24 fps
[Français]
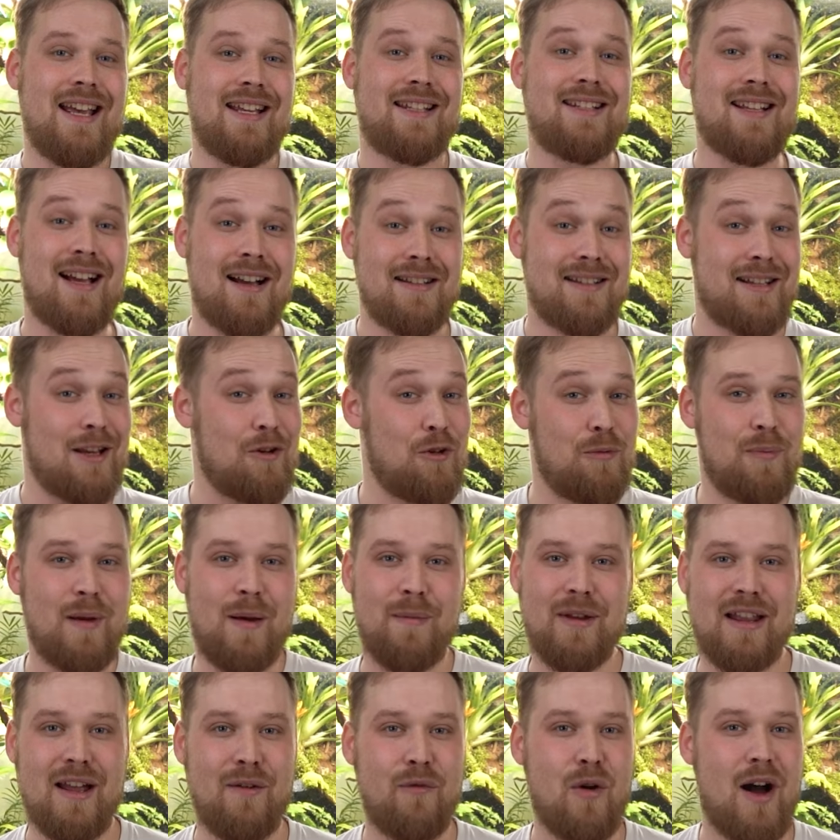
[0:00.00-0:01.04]
et ça, ça lui
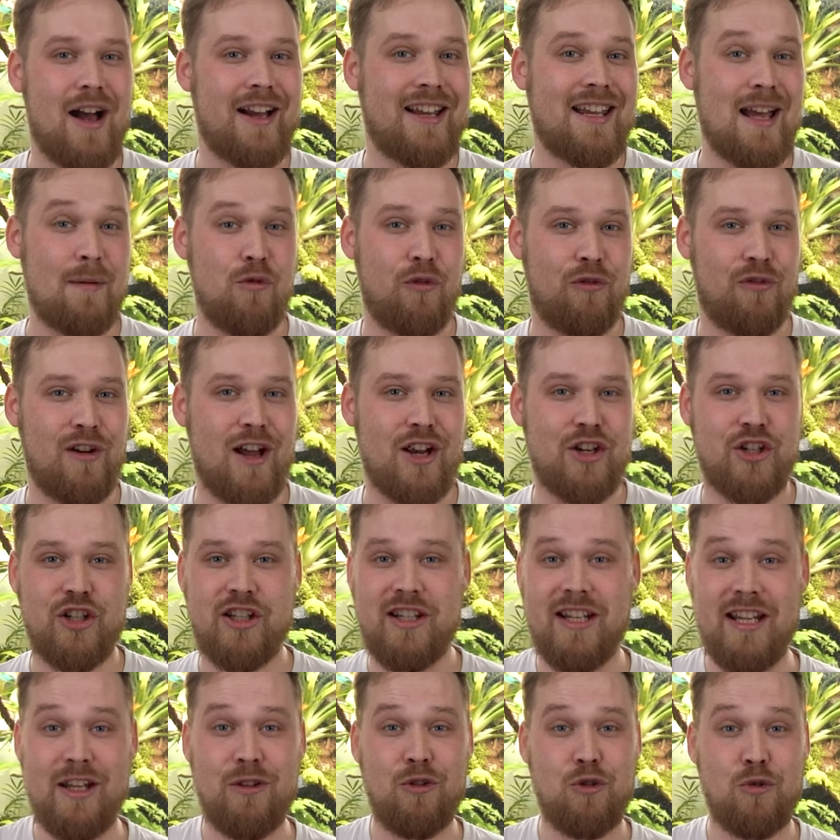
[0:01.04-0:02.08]
permet d'avoir un camouflage
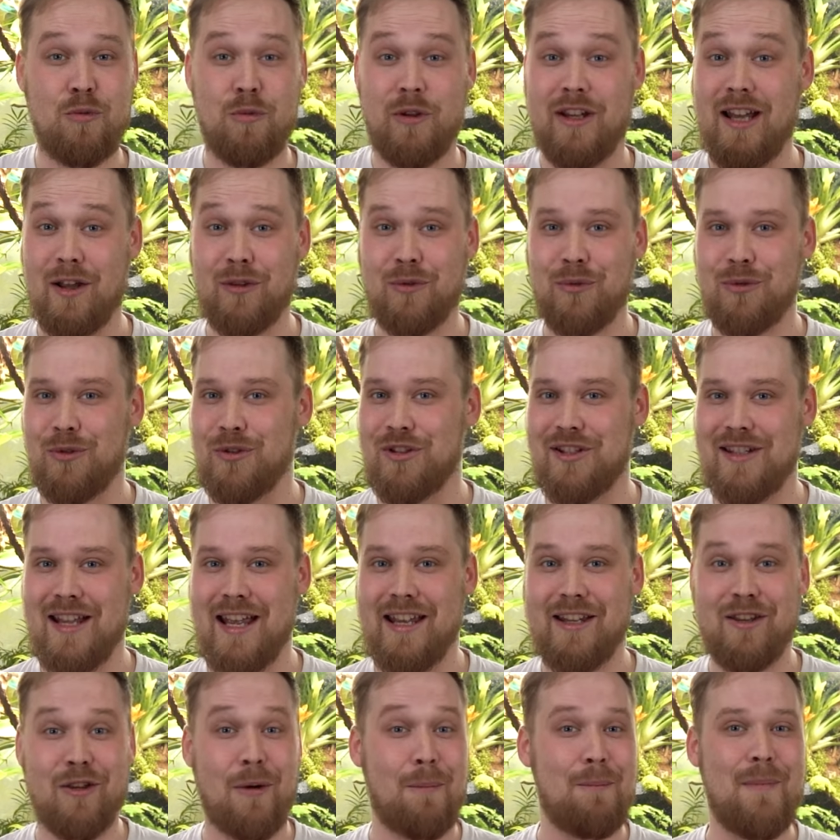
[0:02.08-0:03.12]
digne du carton de
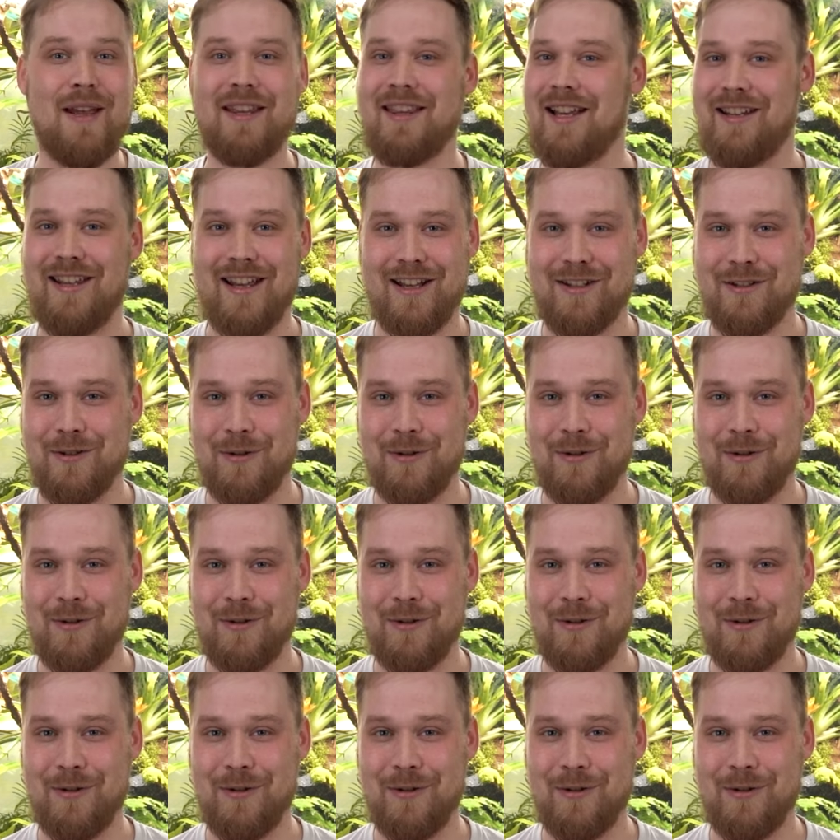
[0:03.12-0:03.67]
Snake dans Metal Gear